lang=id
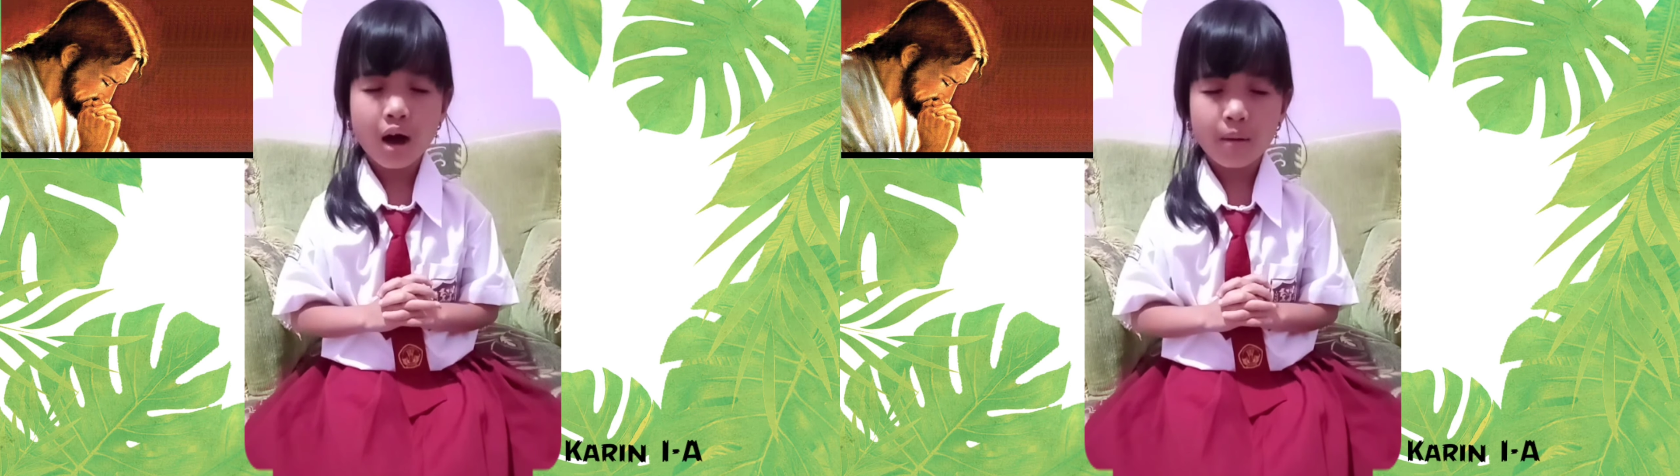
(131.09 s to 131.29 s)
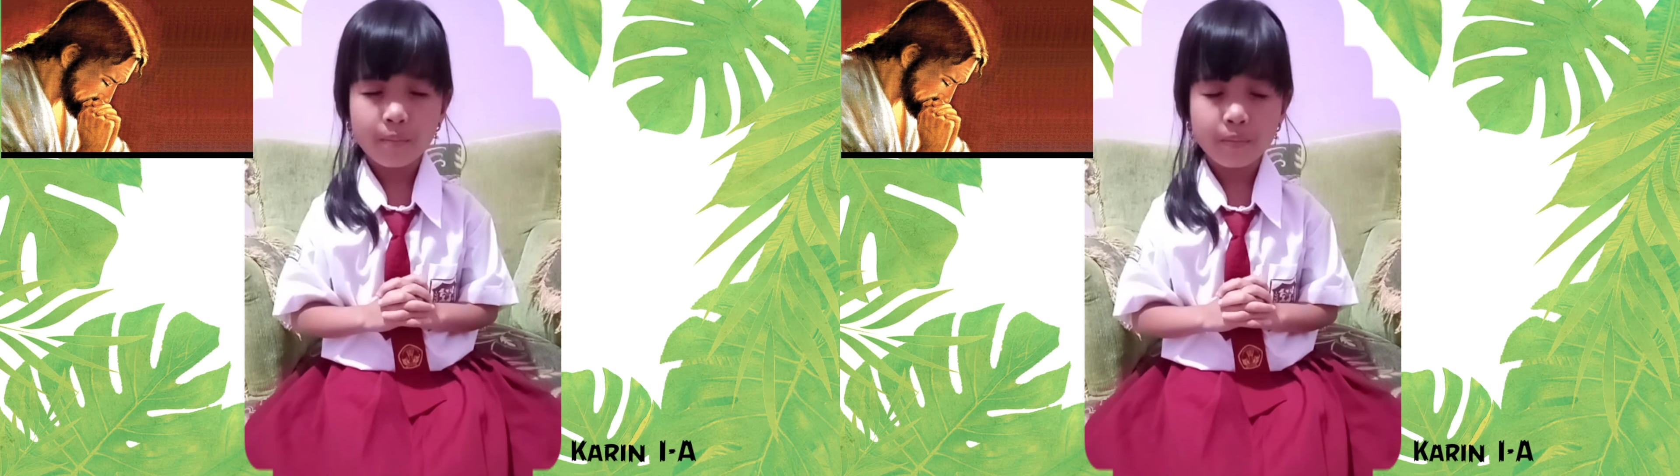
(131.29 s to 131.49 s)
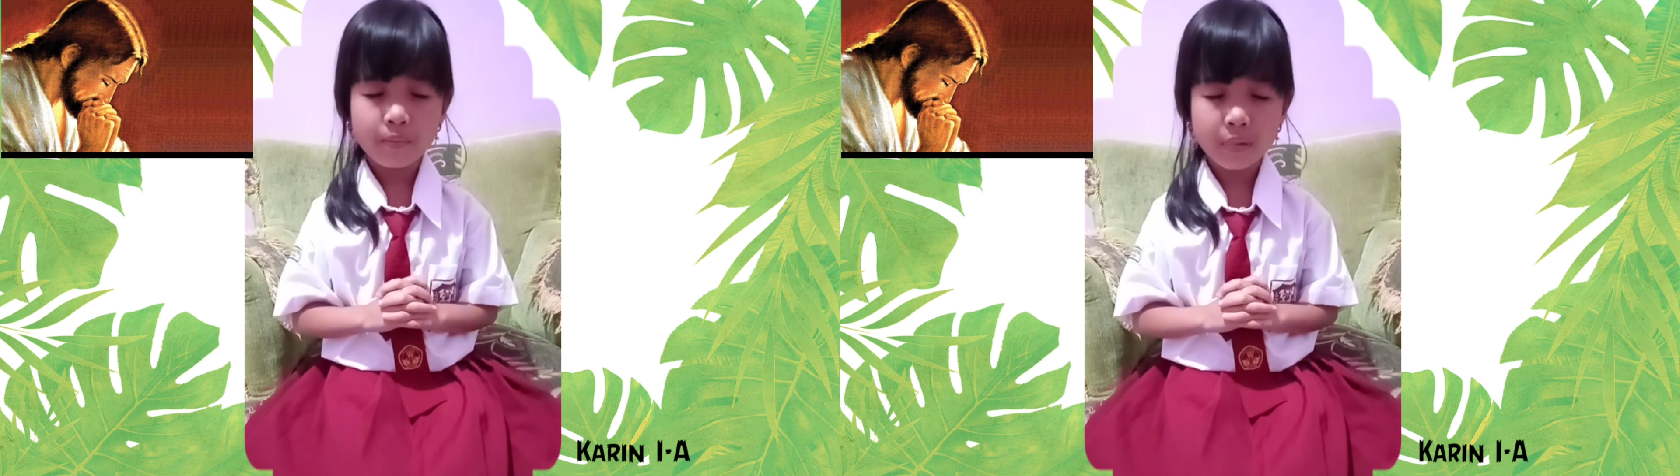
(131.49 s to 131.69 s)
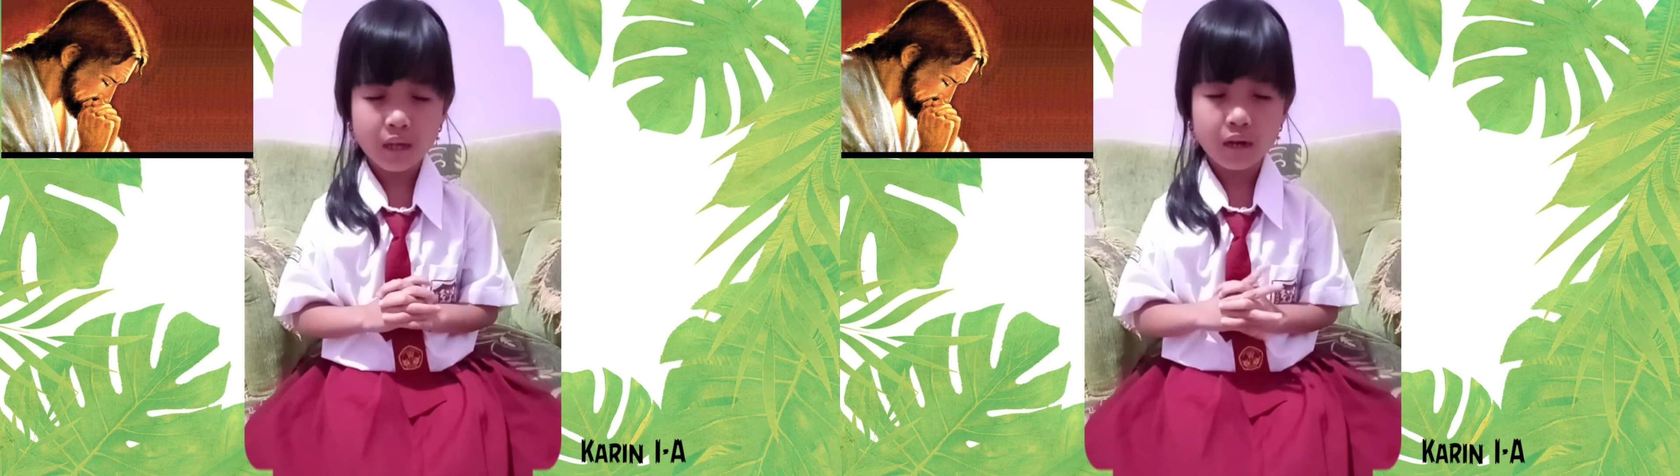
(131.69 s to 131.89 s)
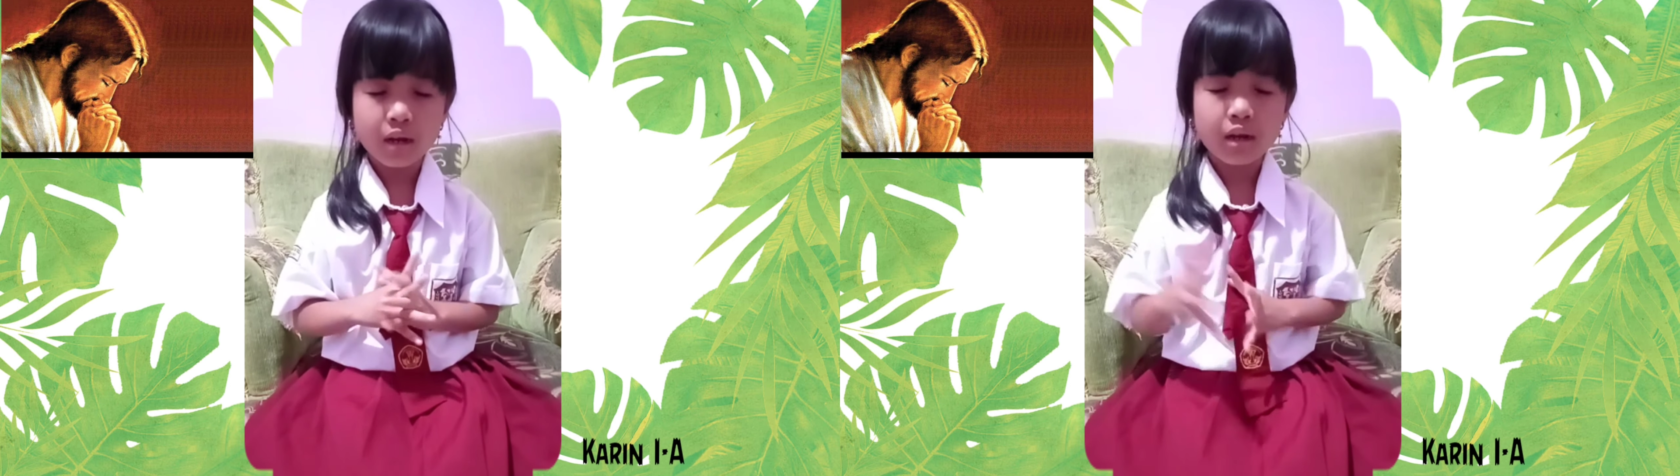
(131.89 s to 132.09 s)

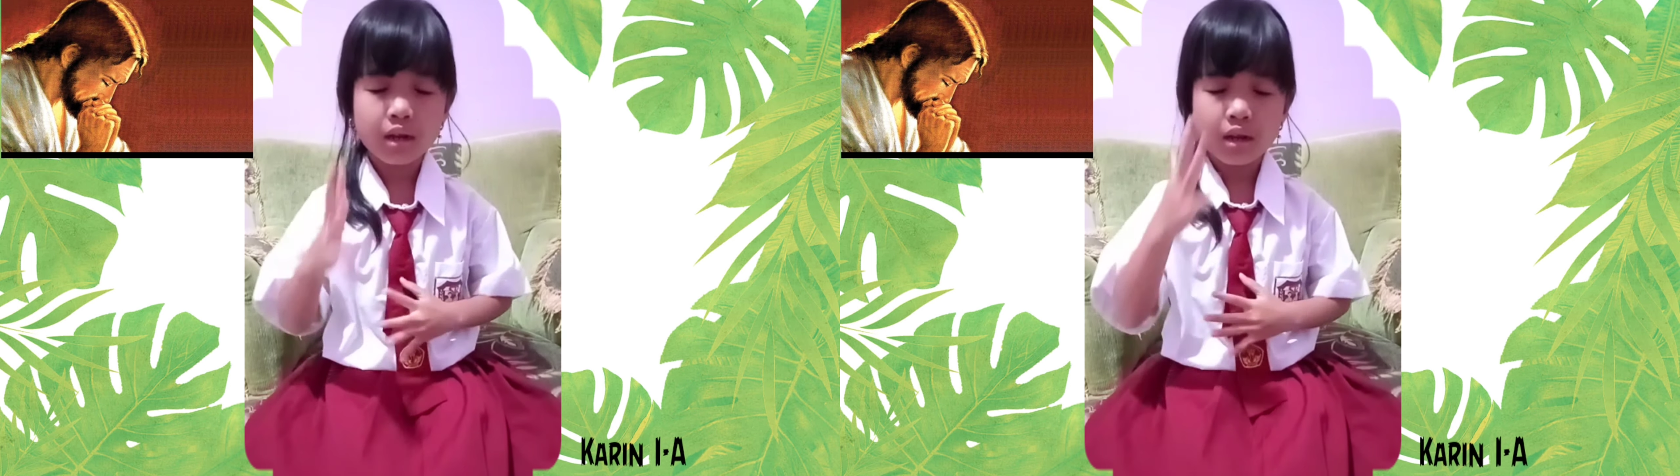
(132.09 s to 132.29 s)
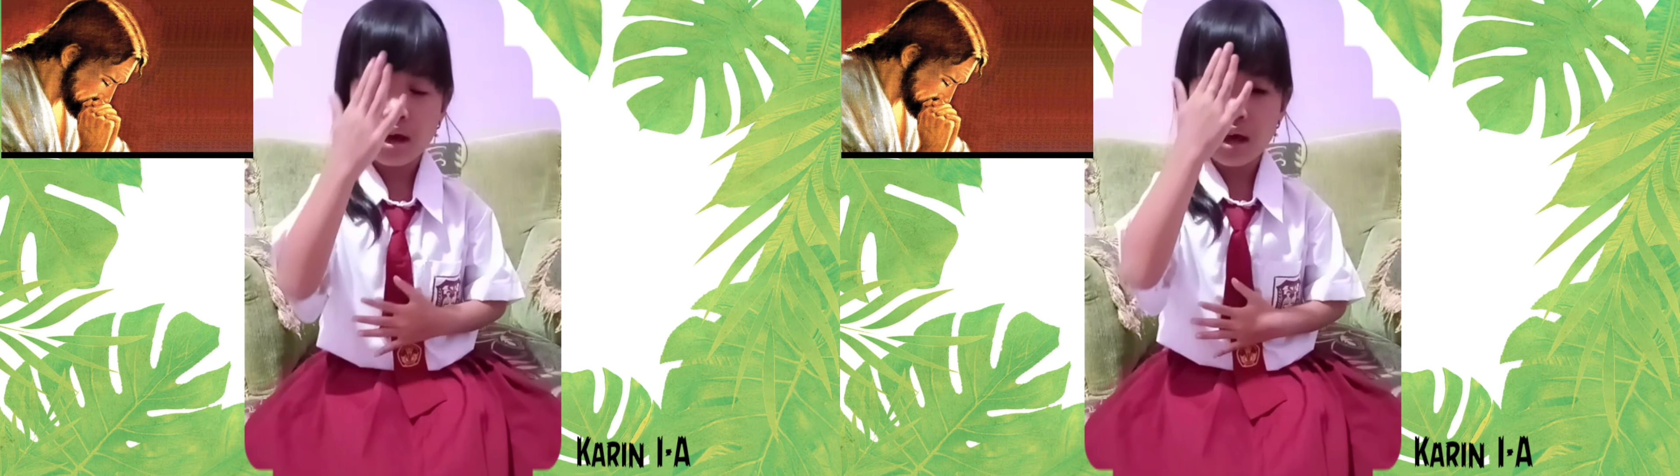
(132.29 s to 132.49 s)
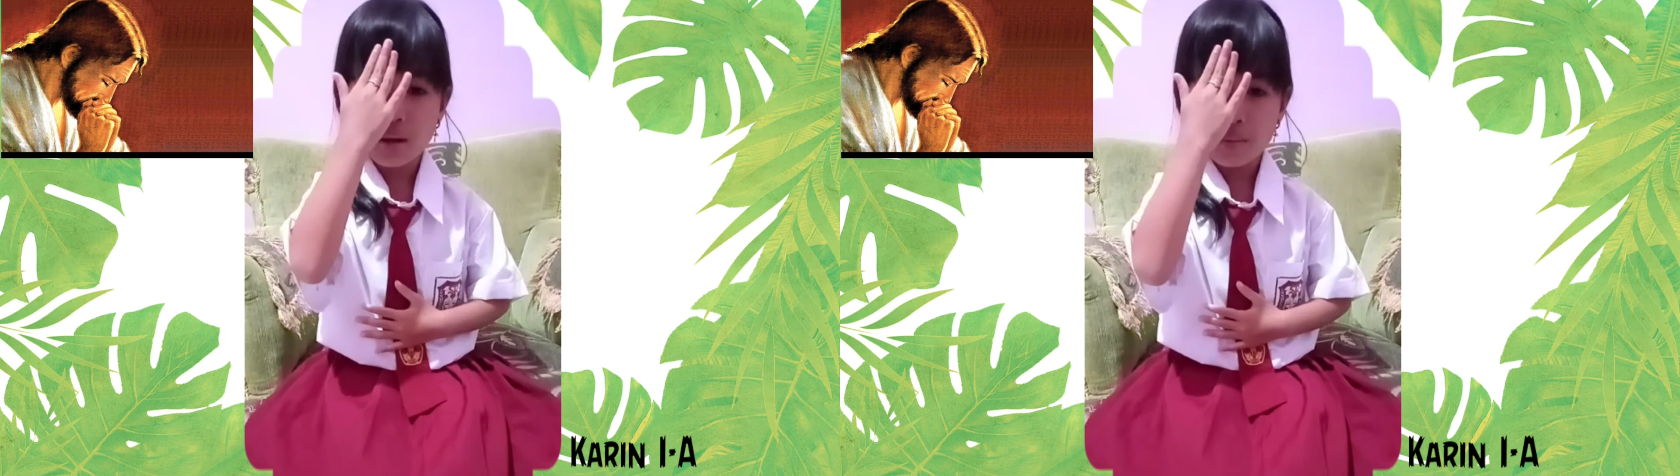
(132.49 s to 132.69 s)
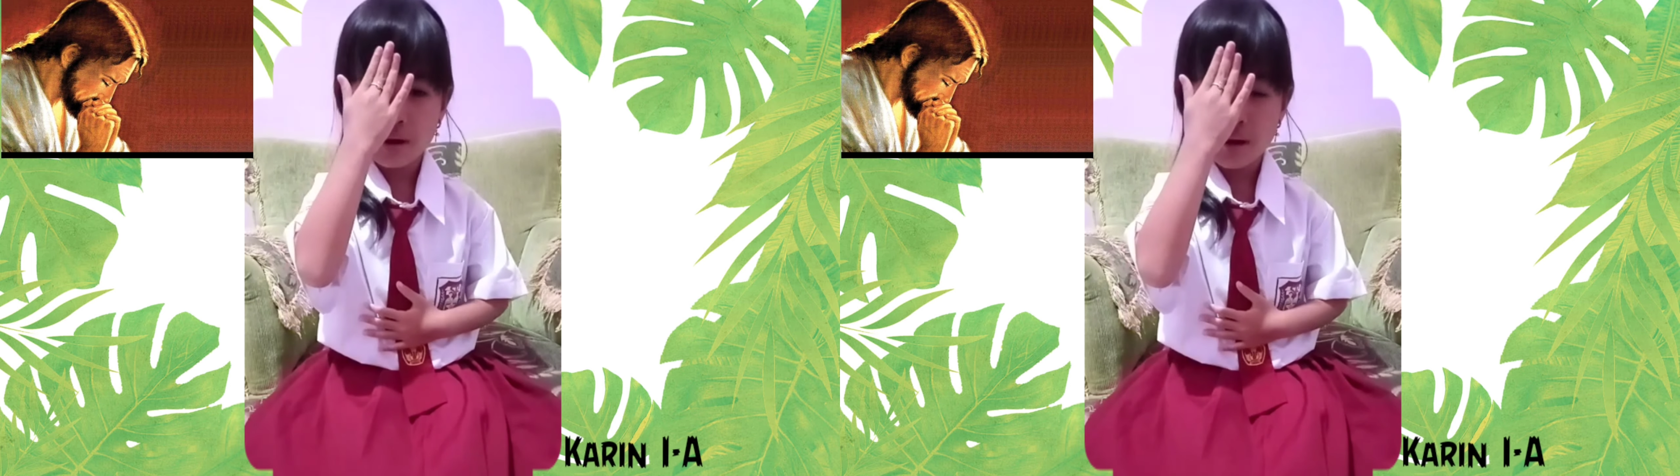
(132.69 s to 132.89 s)
Amin. Dalam